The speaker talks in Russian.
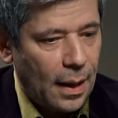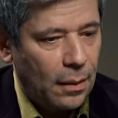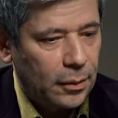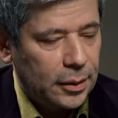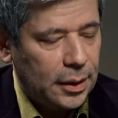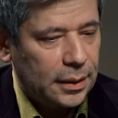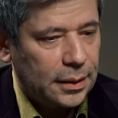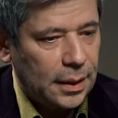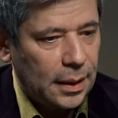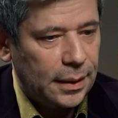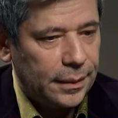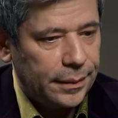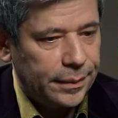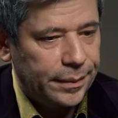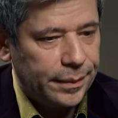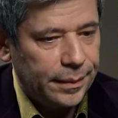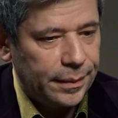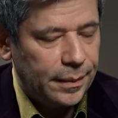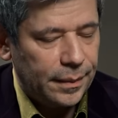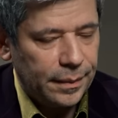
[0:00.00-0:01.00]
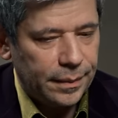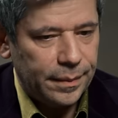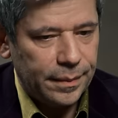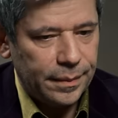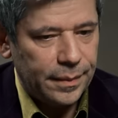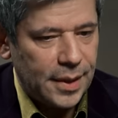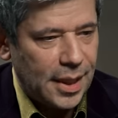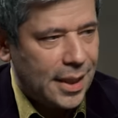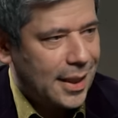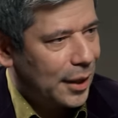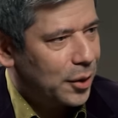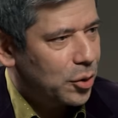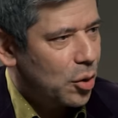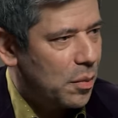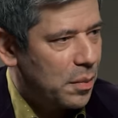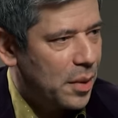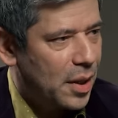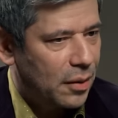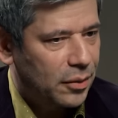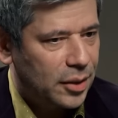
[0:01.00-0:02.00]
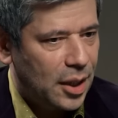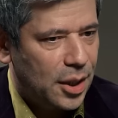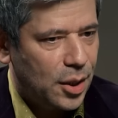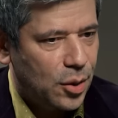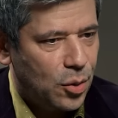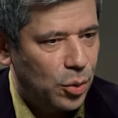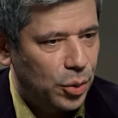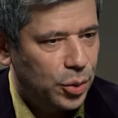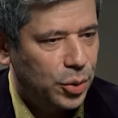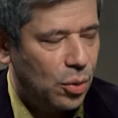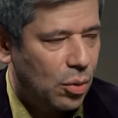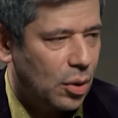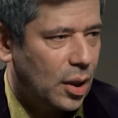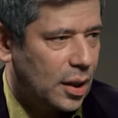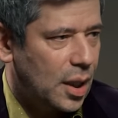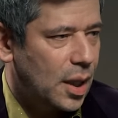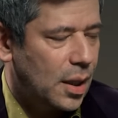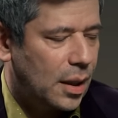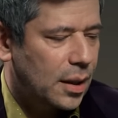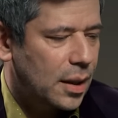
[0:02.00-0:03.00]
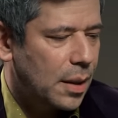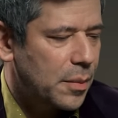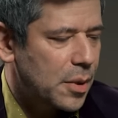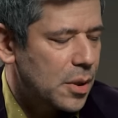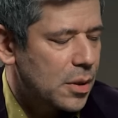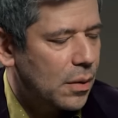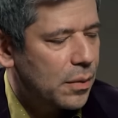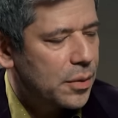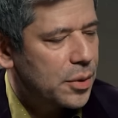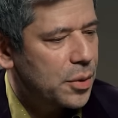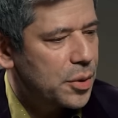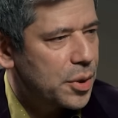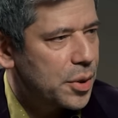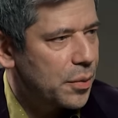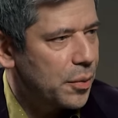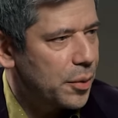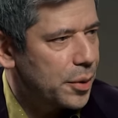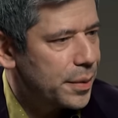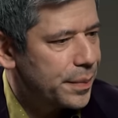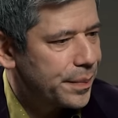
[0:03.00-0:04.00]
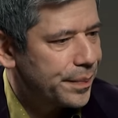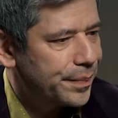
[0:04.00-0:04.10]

вот эта дихотомия вот этих культур, она, она безусловно, существует.